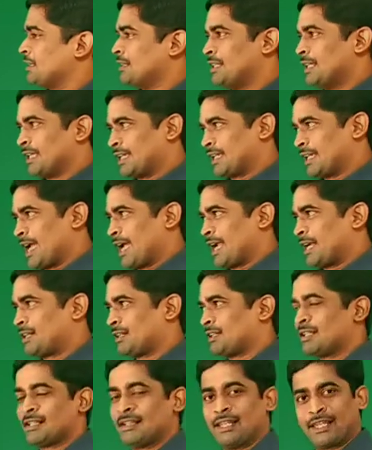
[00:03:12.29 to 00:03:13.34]
ది క్యాట్
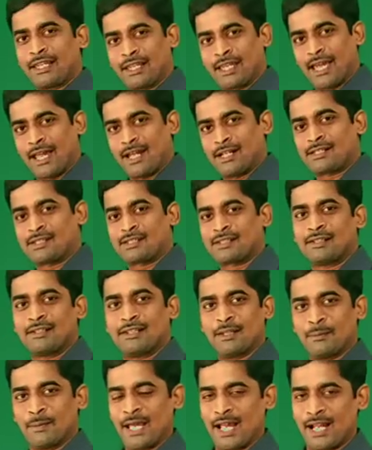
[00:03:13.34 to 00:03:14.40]
ది క్యాట్స్
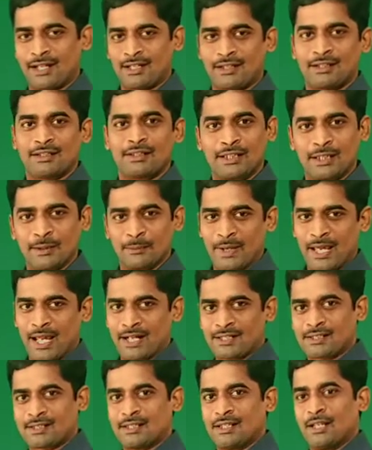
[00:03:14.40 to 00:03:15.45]
ది బ్యాట్ ది
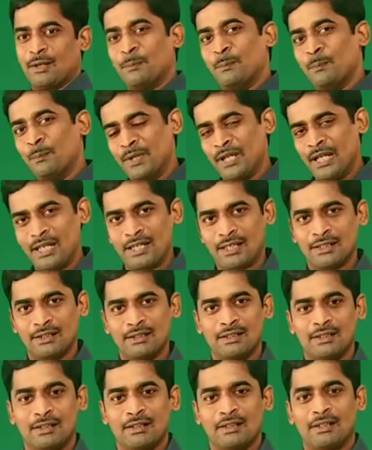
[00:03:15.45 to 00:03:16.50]
బ్యాట్స్ మిల్క్
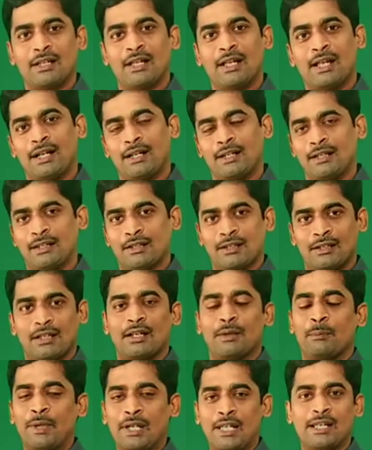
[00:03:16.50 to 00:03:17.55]
అండ్
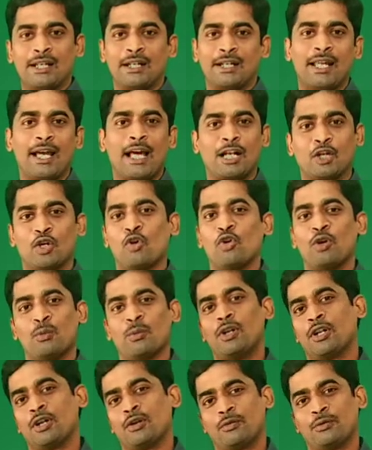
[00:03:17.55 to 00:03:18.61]
మిల్క్ uh, అంటే
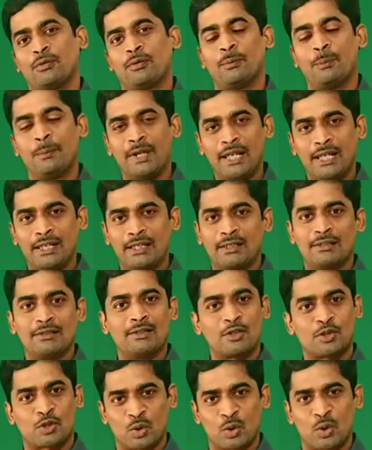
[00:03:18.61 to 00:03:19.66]
అన్కౌంటబుల్ నౌన్ మిల్క్
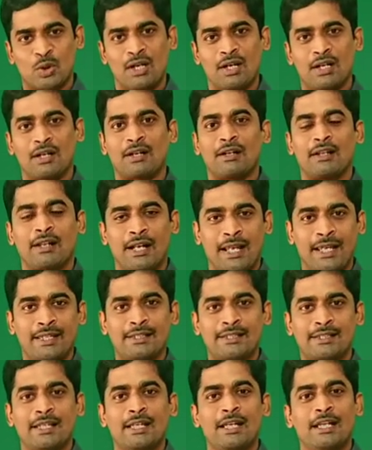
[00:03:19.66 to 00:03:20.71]
షుగర్
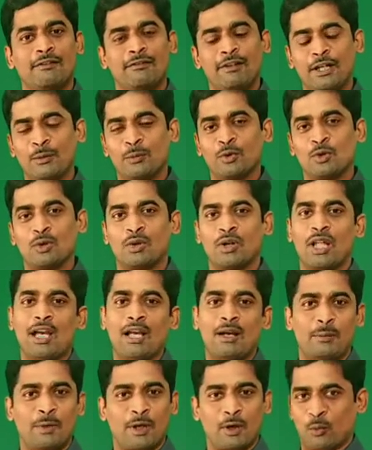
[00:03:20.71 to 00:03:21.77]
రైస్ వీటి ముందు కూడా
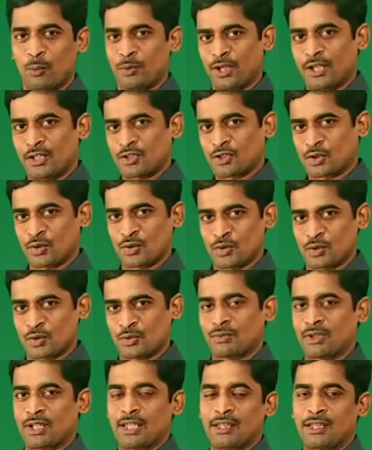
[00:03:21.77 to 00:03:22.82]
మనం ఉపయోగించుకోవచ్చు
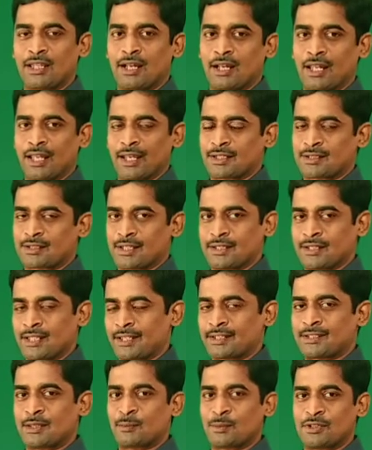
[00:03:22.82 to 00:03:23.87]
కింద ఎక్సైజ్
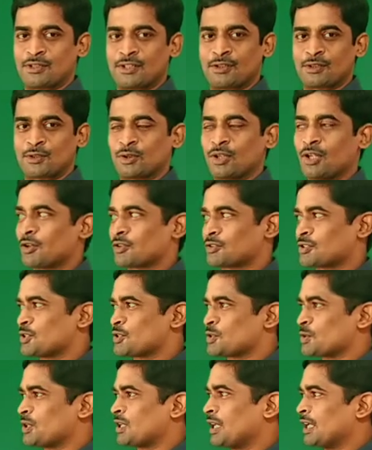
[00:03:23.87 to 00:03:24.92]
ఎగ్జాంపుల్స్ ఇస్తున్నా ఒకసారి
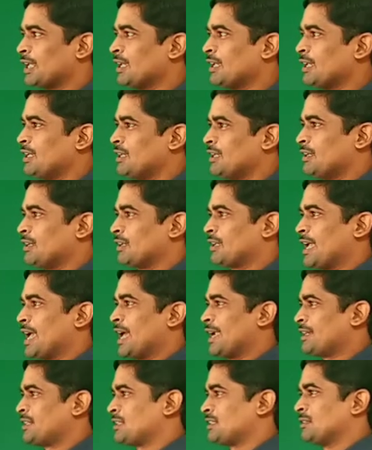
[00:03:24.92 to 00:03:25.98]
చూడండి
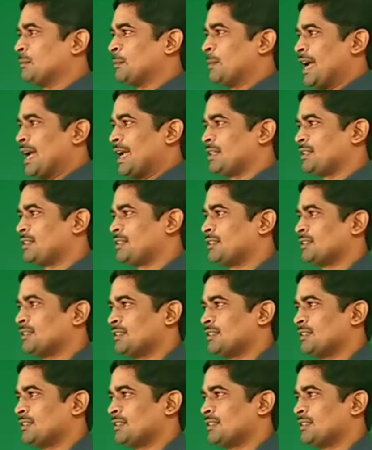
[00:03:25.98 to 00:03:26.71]
క్యాట్ బ్యాట్